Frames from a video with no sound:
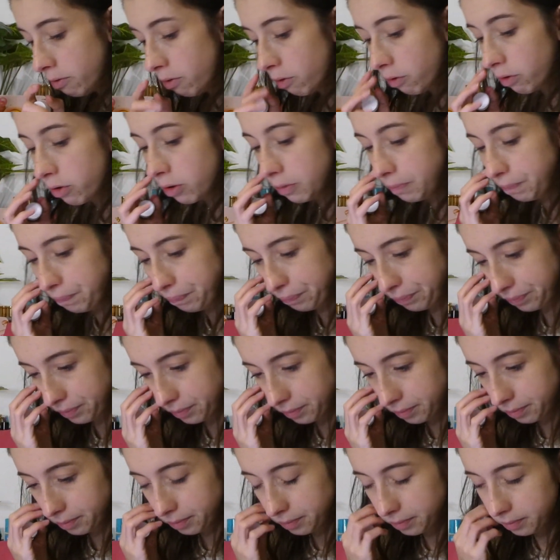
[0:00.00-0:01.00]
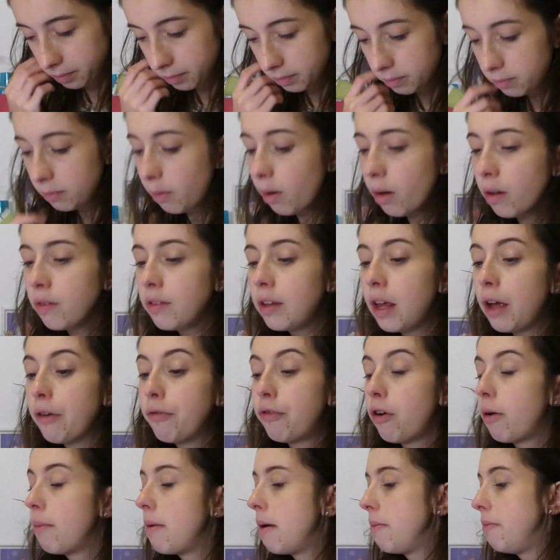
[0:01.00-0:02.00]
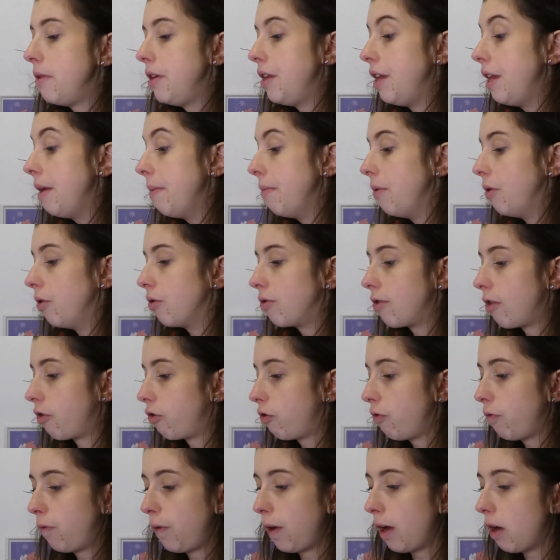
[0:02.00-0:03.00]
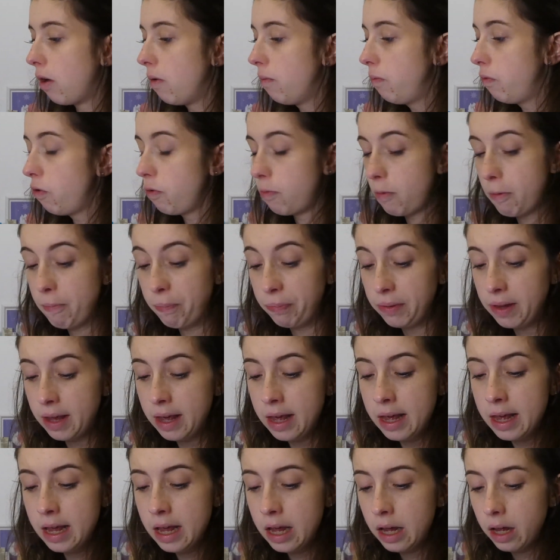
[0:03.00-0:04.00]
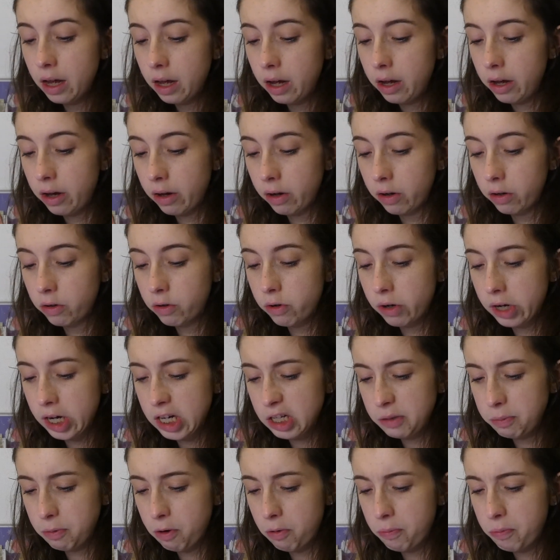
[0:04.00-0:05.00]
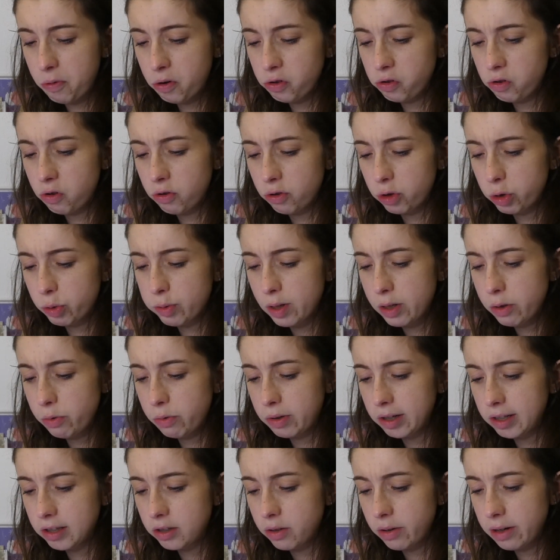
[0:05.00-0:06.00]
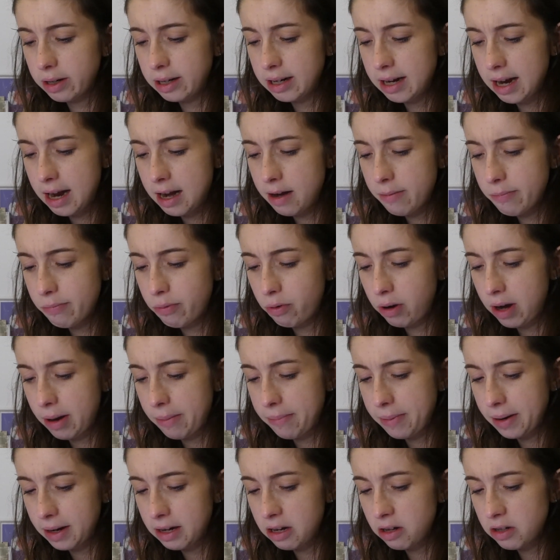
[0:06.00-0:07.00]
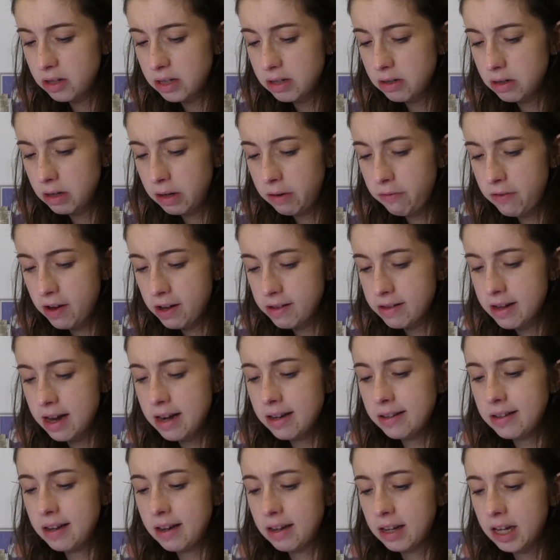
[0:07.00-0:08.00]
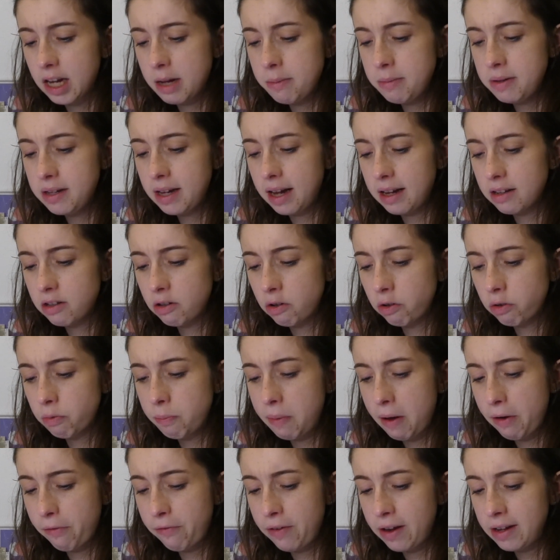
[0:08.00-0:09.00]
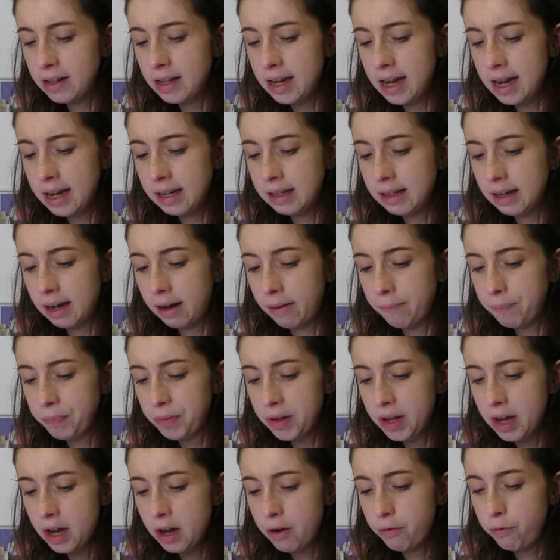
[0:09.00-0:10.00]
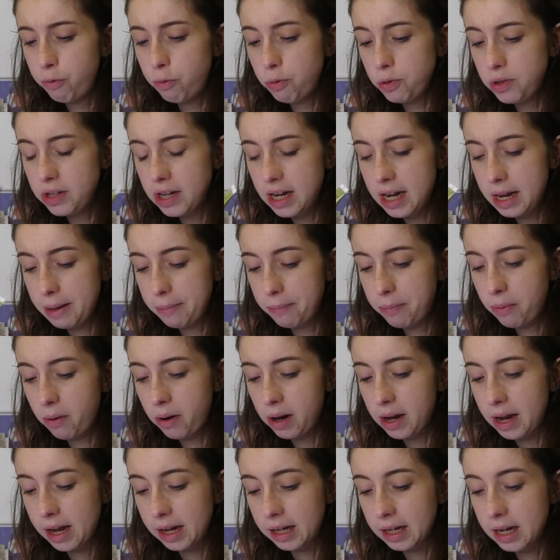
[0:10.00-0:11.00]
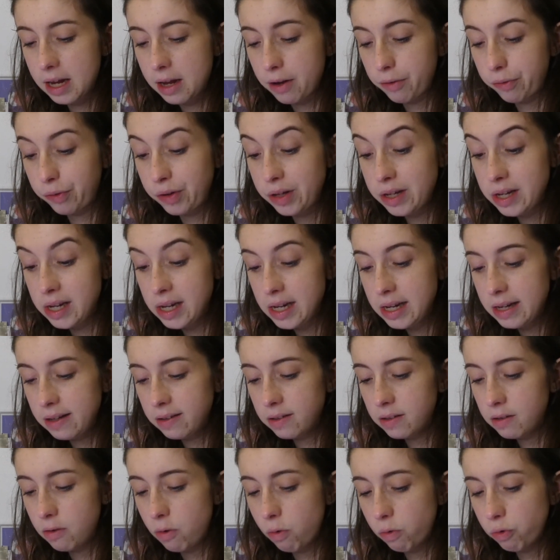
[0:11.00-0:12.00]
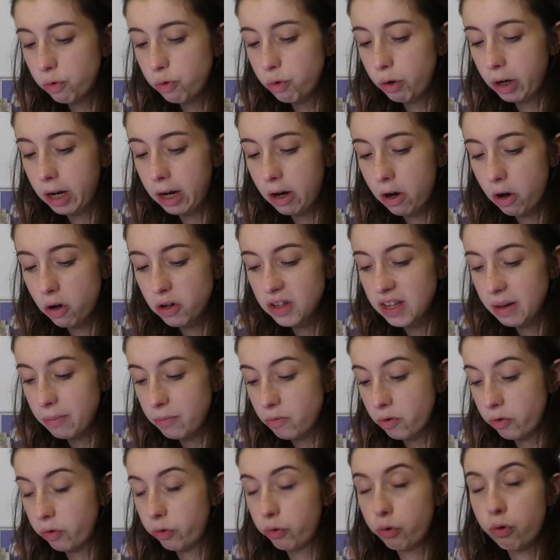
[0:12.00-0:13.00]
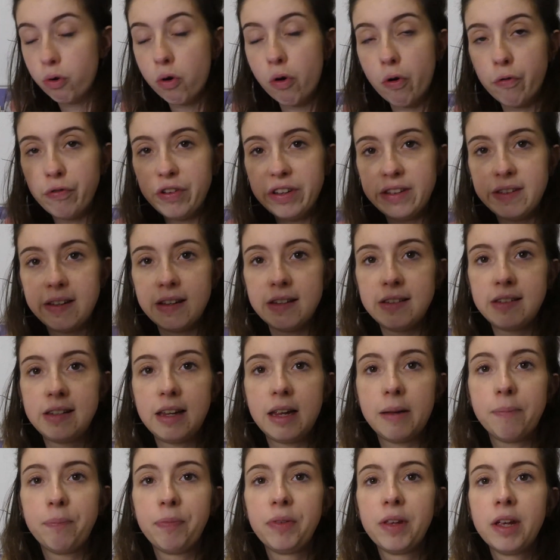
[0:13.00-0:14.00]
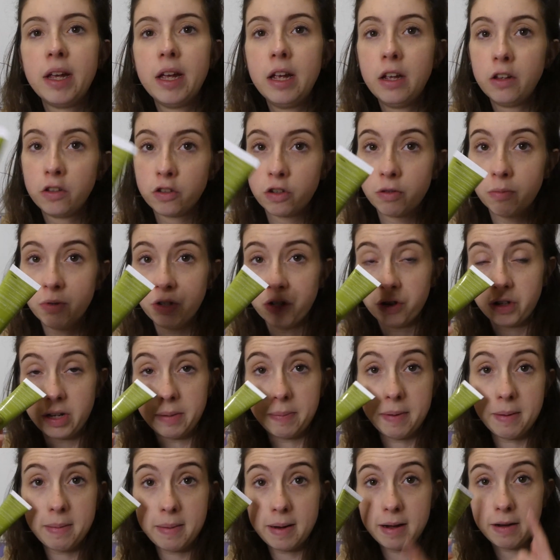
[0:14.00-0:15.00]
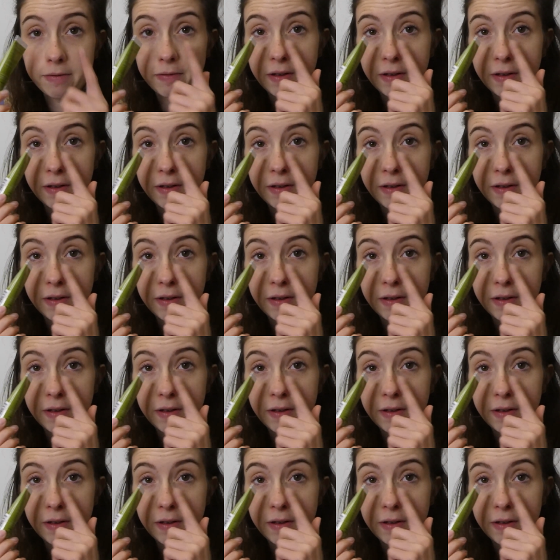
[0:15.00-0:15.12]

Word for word: Donc, c'est un format mini mais ça suffira amplement. Euh, propose le soin nourrissant idéal pour la période hivernale. Cette crème hydratante parfaite aide à flouter les pores et à créer un fini lisse longue durée. Oh, ça me donne trop envie de tester. Parce que moi, j'en ai pas mal.